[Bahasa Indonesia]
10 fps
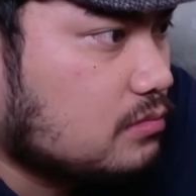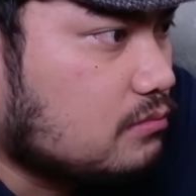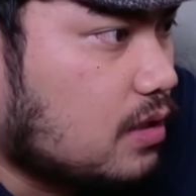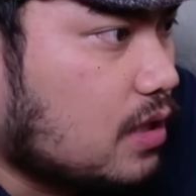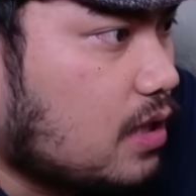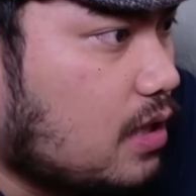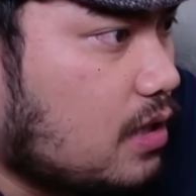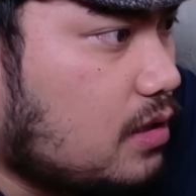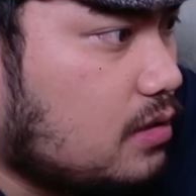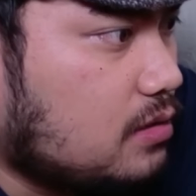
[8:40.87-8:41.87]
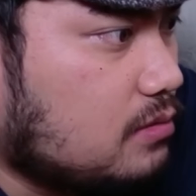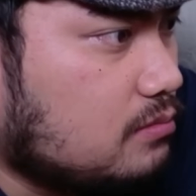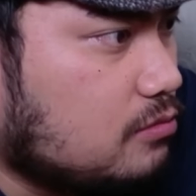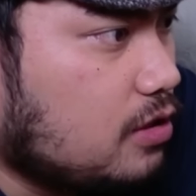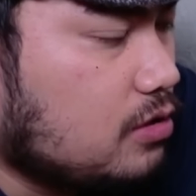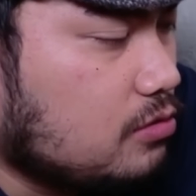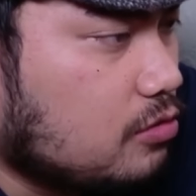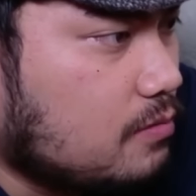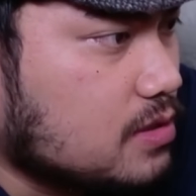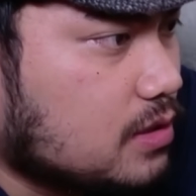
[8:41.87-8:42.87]
Bakal mungkin 7,1
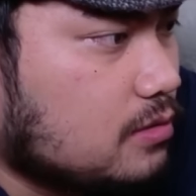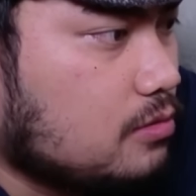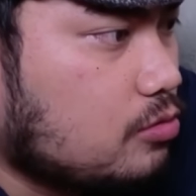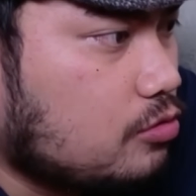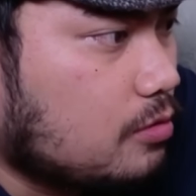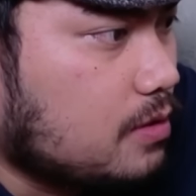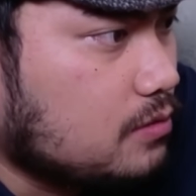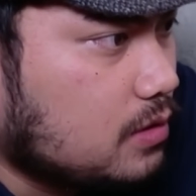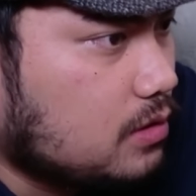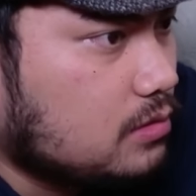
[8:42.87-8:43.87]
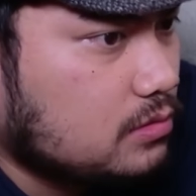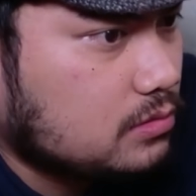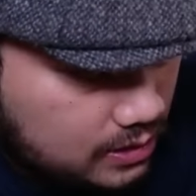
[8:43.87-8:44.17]
atau 7,2 gitu.